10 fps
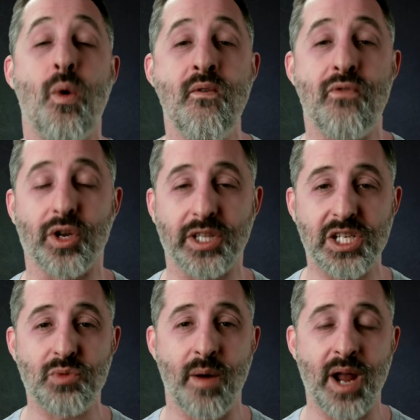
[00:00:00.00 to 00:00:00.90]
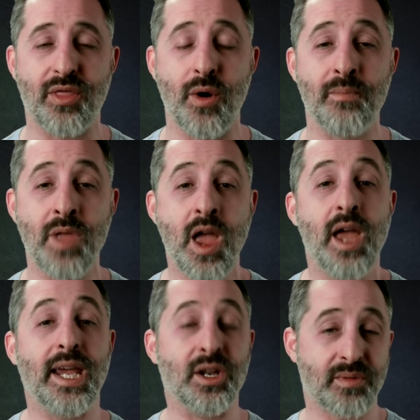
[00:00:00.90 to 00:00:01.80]
un fortísimo abrazo
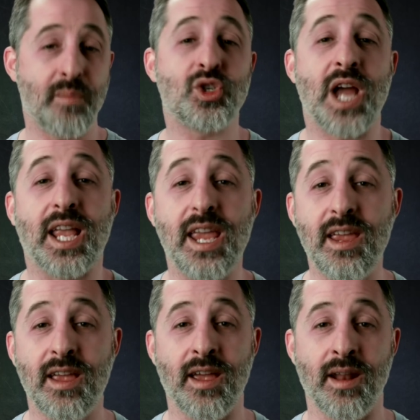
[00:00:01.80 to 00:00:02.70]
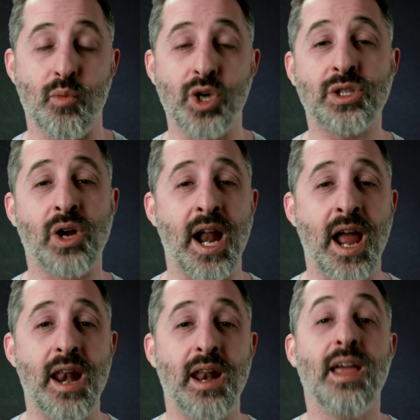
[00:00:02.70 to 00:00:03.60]
y nos vemos aquí en vuestro
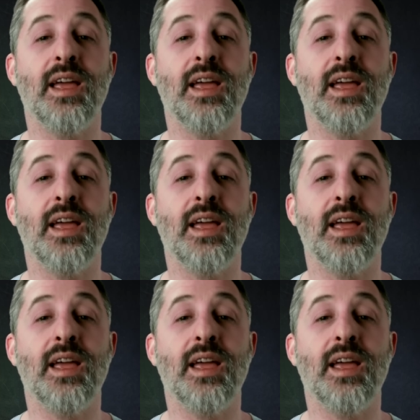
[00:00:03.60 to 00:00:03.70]
canal